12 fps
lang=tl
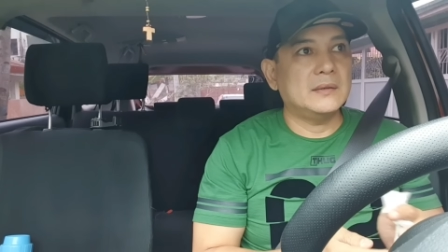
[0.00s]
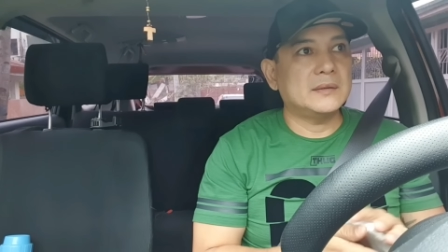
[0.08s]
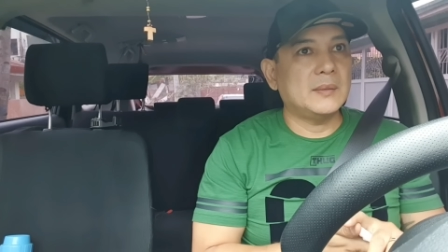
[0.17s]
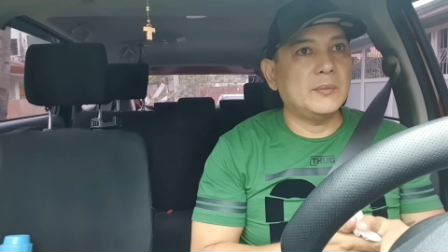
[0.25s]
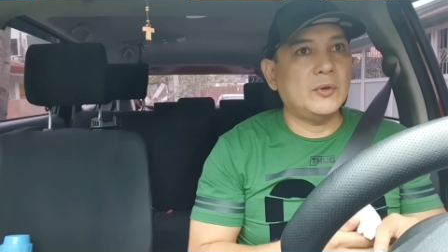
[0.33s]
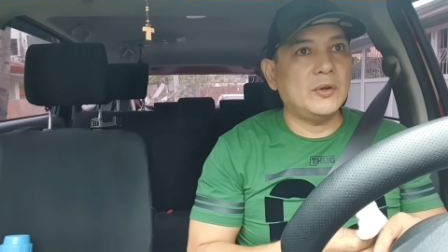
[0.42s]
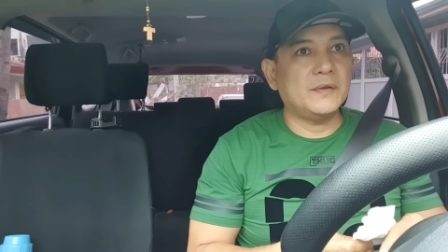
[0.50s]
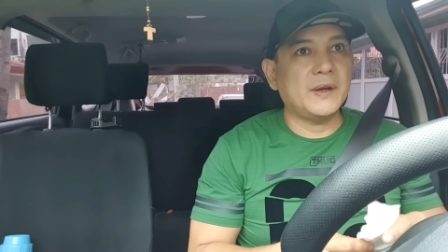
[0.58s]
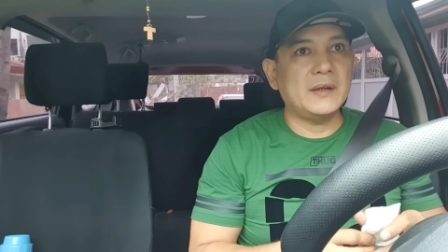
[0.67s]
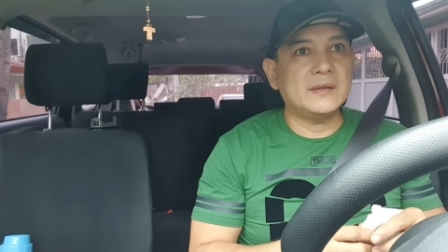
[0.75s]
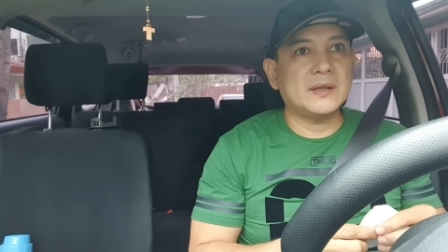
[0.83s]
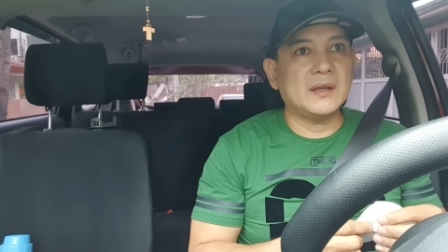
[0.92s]
sa Mall of
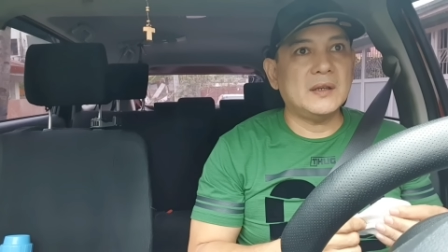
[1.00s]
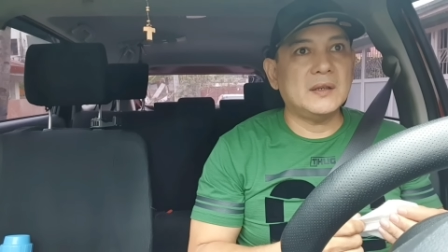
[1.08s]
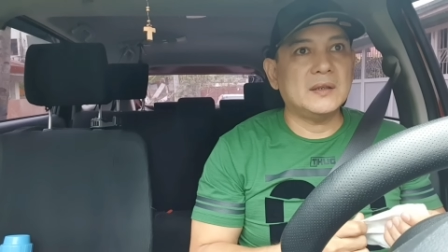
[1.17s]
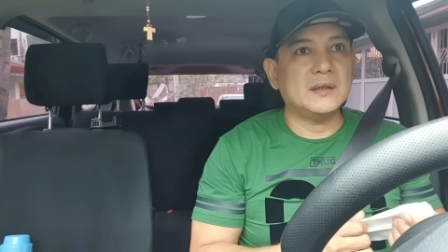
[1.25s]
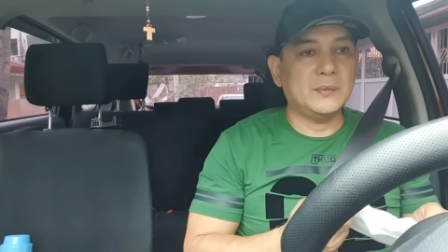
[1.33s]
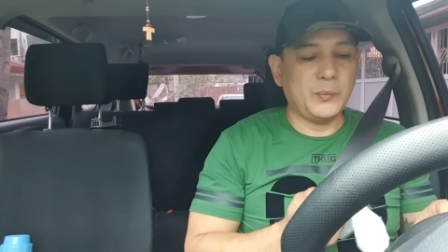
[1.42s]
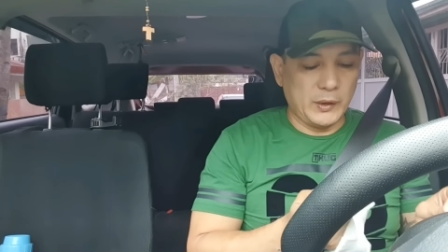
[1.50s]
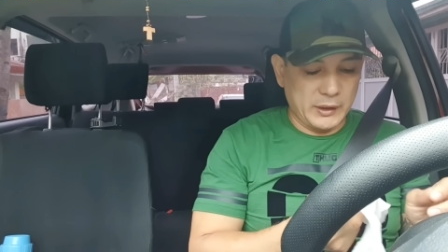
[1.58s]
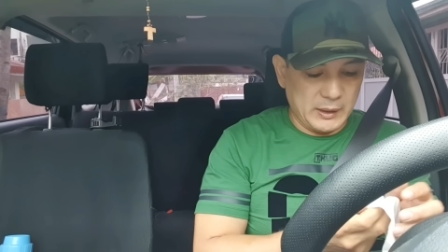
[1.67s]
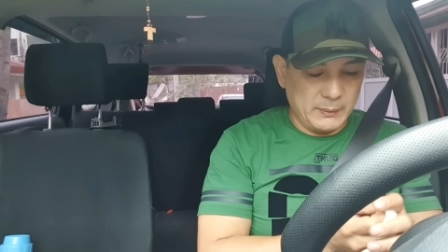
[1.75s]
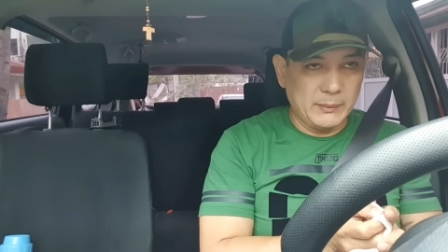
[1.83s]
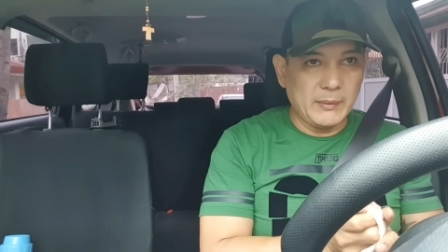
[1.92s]
Asia
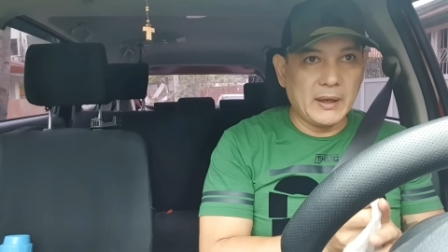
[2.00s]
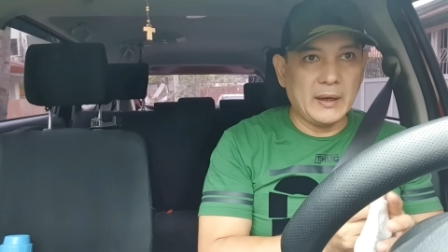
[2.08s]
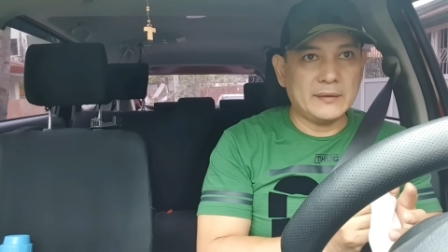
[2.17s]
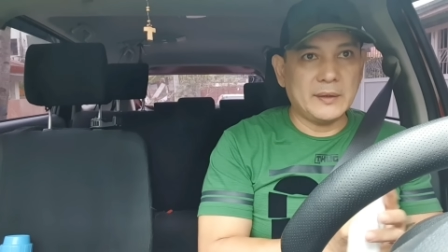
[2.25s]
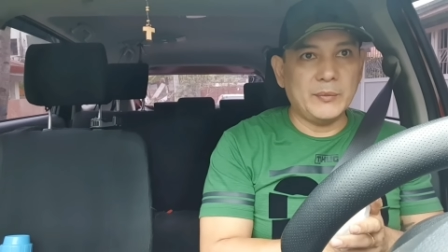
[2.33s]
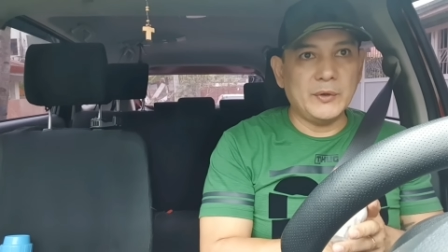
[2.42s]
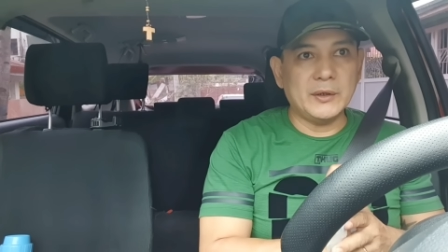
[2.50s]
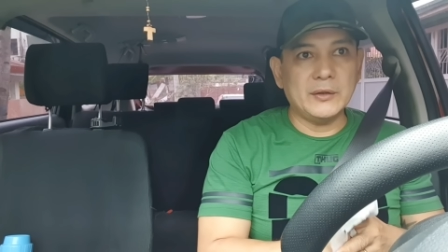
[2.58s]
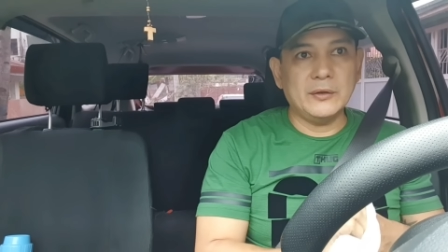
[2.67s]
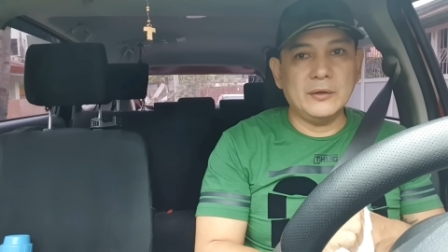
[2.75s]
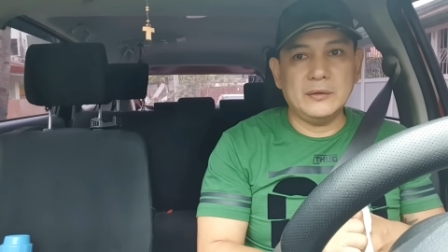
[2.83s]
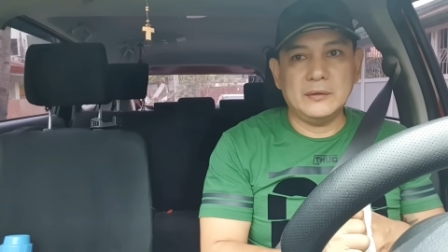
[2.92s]
pwede naman mag SM North
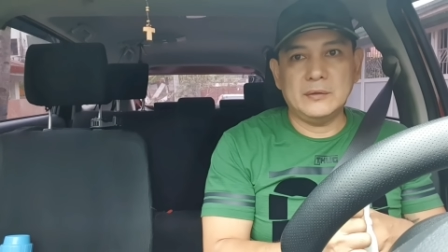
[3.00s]
no